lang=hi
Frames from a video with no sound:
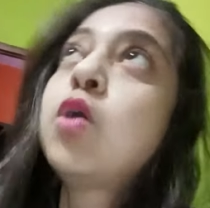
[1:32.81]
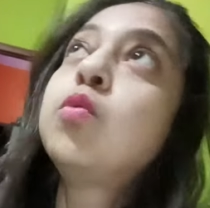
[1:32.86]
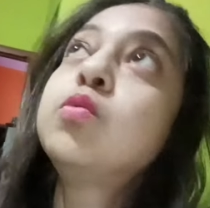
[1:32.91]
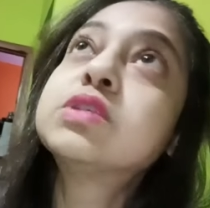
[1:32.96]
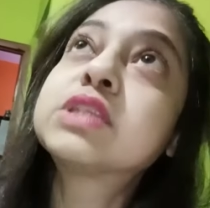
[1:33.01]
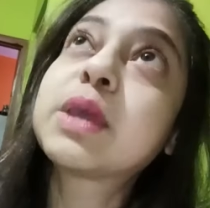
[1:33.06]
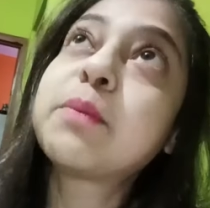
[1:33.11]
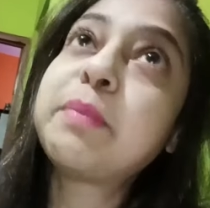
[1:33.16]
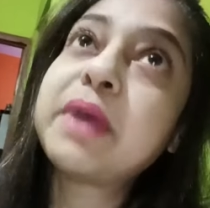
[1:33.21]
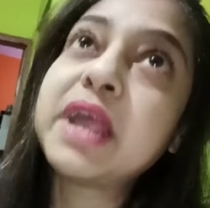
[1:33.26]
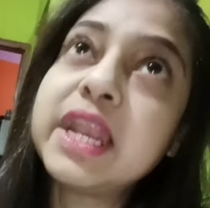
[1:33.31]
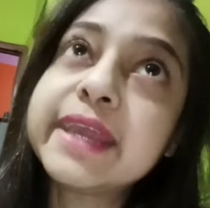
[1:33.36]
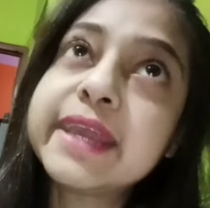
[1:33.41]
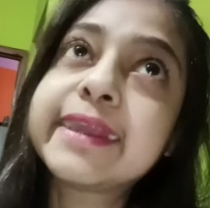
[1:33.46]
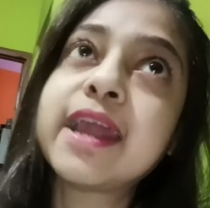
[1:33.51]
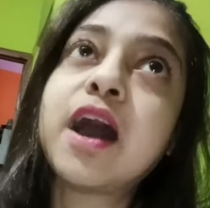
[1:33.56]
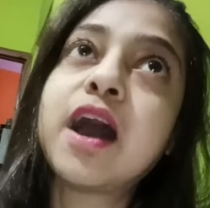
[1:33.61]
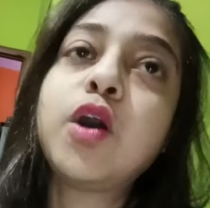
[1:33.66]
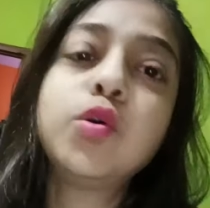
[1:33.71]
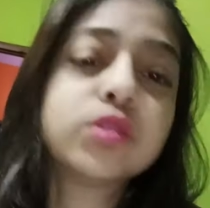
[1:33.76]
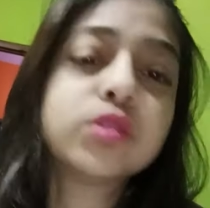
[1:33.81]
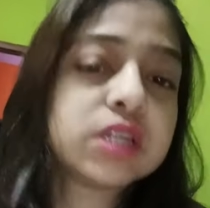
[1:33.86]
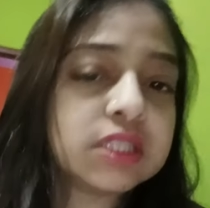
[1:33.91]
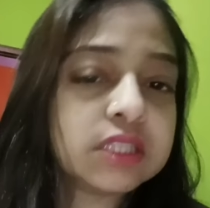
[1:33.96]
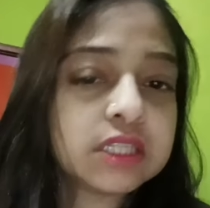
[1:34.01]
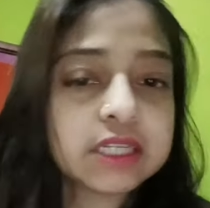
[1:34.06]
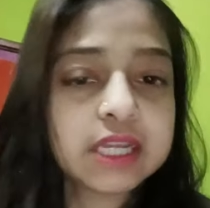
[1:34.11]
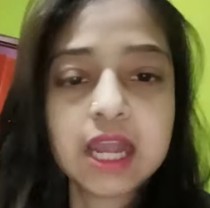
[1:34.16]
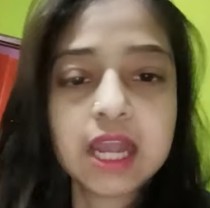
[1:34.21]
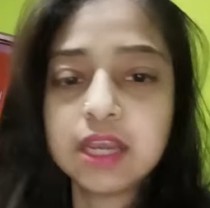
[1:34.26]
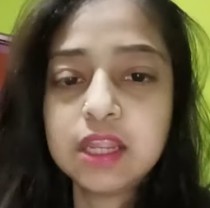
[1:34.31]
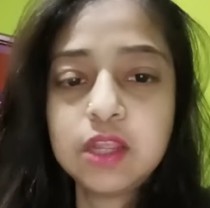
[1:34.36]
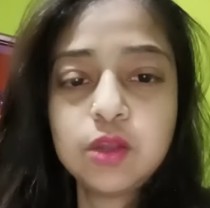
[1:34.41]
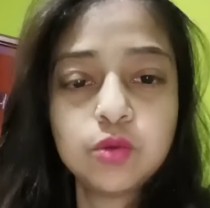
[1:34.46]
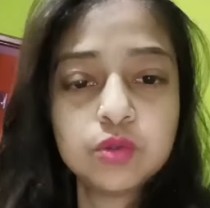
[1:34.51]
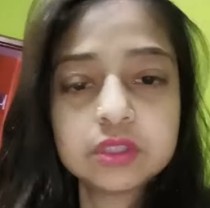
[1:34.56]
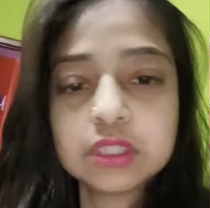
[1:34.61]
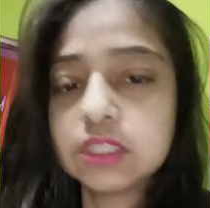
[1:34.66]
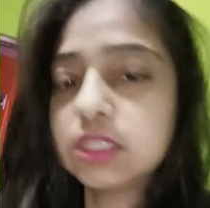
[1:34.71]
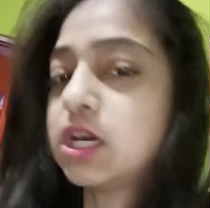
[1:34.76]
उसके पहले क्या होता था क्या नहीं
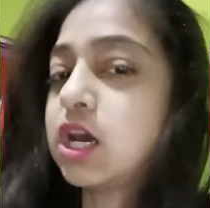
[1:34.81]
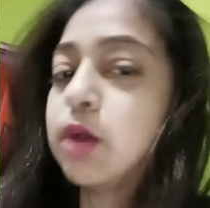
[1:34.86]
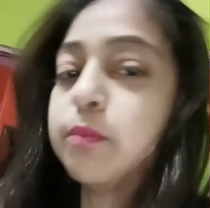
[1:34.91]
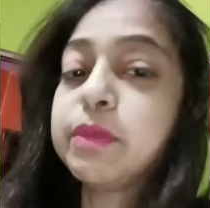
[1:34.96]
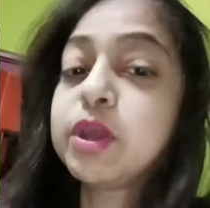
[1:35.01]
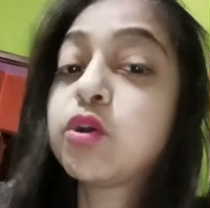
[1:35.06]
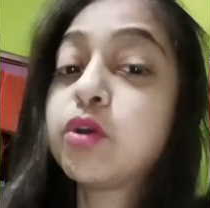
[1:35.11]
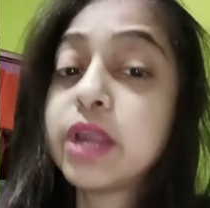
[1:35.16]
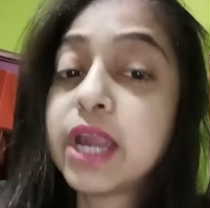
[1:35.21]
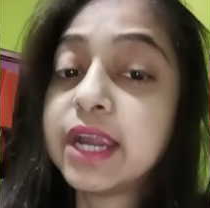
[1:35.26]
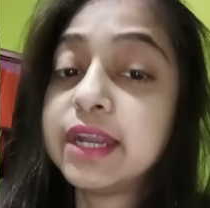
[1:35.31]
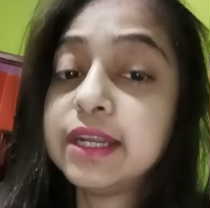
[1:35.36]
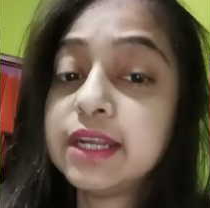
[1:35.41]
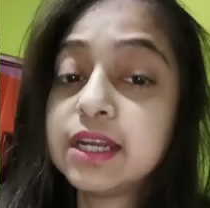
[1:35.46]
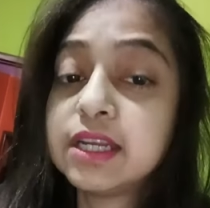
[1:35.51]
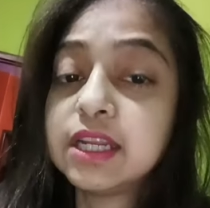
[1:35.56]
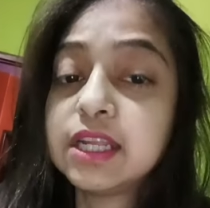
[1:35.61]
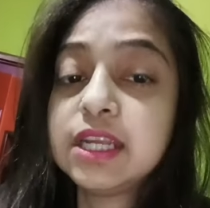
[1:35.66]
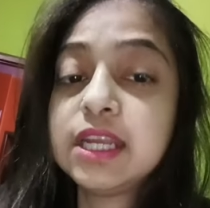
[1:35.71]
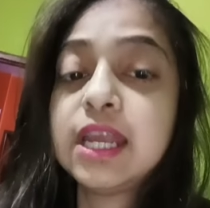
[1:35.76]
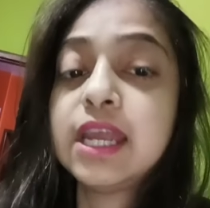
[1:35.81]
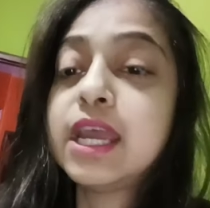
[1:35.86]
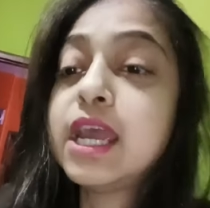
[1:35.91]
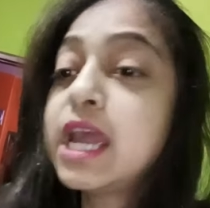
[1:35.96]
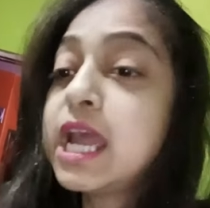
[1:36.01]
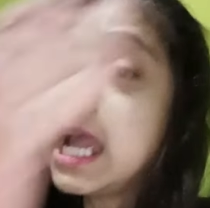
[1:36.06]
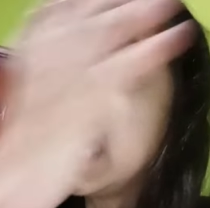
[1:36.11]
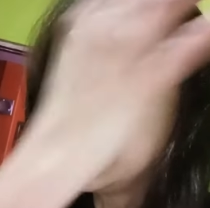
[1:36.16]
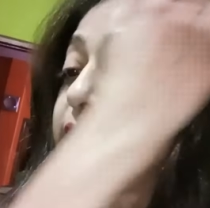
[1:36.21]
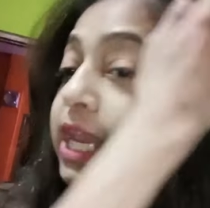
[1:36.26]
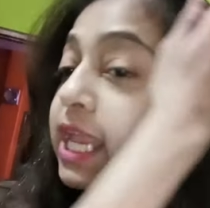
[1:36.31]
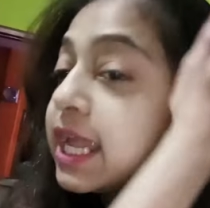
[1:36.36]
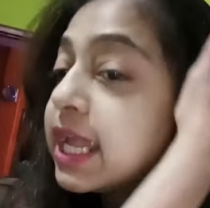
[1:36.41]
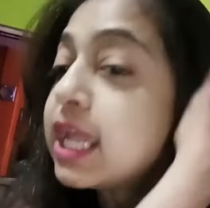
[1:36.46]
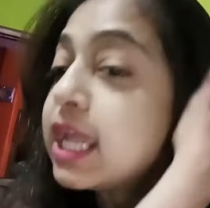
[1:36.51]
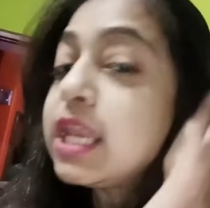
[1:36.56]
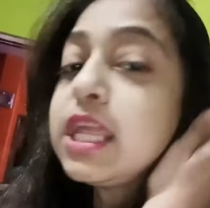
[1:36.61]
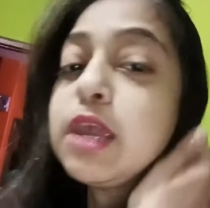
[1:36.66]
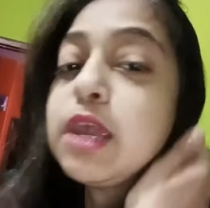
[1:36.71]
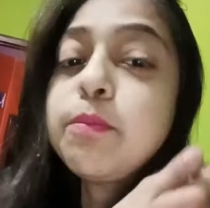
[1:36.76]
होता था हमें कोई आइडिया नहीं है लेकिन ये